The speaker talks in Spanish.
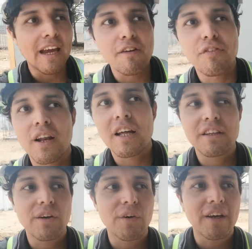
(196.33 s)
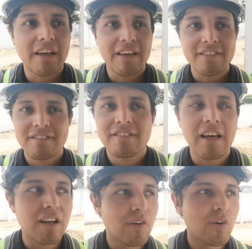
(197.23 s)
en el fanático, eh, que es
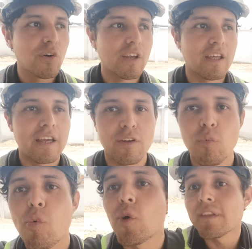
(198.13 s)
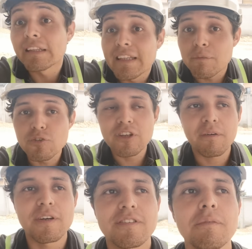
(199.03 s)
algo que, no puedo entender muchas
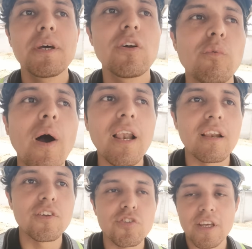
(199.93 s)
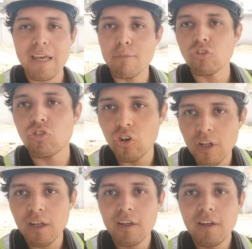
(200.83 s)
veces, pero igual, yo sé que
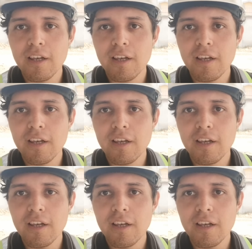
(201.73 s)
emociona,